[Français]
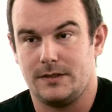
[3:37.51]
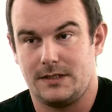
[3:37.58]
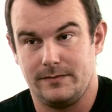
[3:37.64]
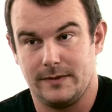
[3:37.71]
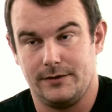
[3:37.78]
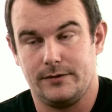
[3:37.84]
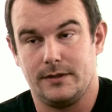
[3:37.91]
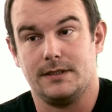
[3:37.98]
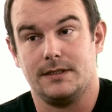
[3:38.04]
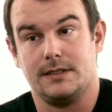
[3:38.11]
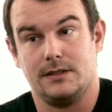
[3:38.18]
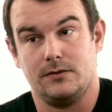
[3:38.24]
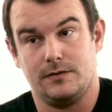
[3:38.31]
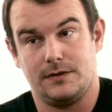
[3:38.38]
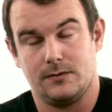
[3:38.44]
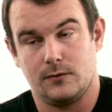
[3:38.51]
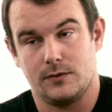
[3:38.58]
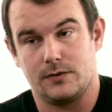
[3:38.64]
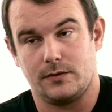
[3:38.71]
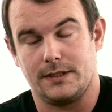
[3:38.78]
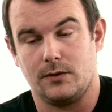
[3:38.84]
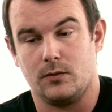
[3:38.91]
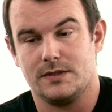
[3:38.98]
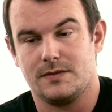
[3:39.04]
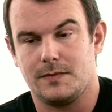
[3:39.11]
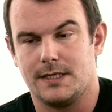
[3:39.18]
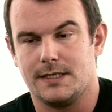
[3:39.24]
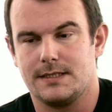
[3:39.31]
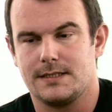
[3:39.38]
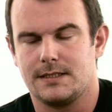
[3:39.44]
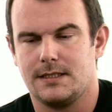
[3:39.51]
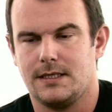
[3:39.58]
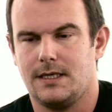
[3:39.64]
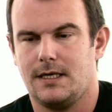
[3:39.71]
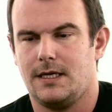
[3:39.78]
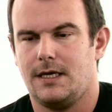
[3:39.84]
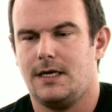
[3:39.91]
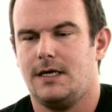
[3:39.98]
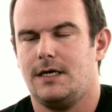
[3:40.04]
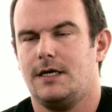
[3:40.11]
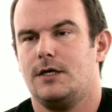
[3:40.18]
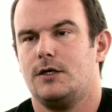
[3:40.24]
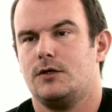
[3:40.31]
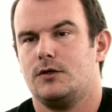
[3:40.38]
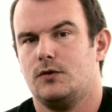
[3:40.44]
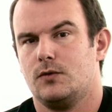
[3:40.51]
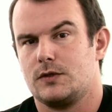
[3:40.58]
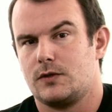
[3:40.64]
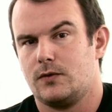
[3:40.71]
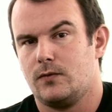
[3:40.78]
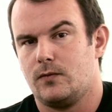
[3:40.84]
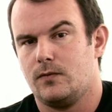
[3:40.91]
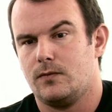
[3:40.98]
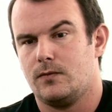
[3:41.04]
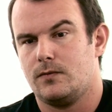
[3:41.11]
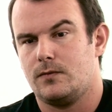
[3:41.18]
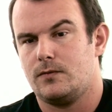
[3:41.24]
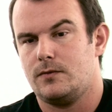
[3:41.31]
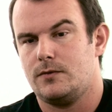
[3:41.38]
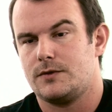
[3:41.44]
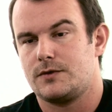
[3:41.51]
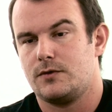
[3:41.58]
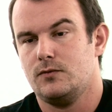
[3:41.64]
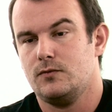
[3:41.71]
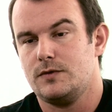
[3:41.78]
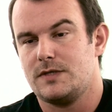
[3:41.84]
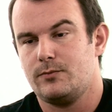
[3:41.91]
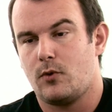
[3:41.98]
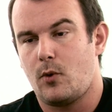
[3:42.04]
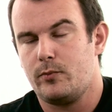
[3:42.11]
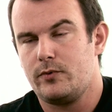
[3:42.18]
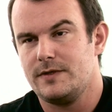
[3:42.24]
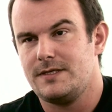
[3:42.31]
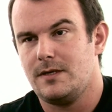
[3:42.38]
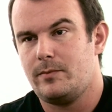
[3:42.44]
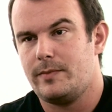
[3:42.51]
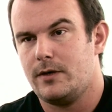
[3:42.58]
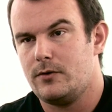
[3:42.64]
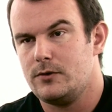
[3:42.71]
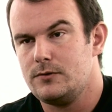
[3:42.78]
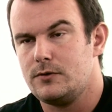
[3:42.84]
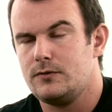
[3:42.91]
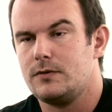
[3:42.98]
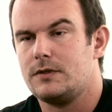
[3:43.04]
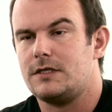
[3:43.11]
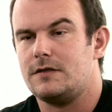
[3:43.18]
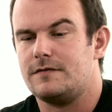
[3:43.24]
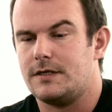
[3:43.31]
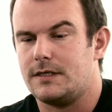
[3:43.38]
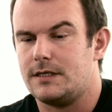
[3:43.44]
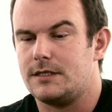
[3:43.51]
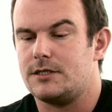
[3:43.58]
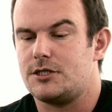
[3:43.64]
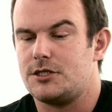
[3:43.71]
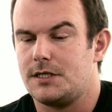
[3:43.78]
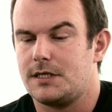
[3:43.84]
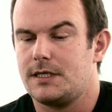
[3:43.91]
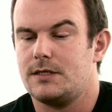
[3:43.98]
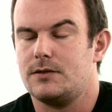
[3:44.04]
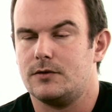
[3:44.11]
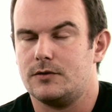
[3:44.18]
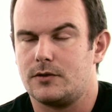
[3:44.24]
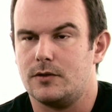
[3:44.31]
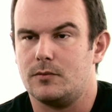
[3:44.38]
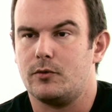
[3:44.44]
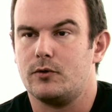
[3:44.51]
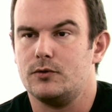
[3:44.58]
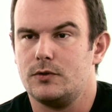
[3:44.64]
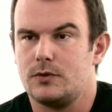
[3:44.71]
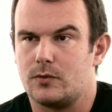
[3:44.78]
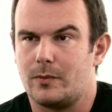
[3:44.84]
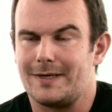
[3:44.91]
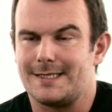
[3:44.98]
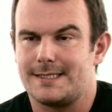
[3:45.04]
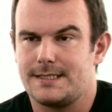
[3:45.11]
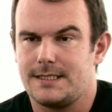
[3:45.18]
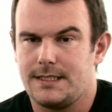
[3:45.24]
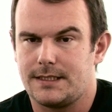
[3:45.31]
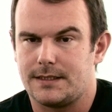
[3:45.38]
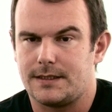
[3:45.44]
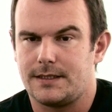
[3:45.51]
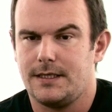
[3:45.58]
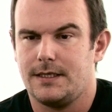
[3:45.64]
sur Mythic Battle, et notamment sur les grosses pièces. Donc, ce, ce que nous a proposé Paolo, donc, qui va gérer notre production plastique,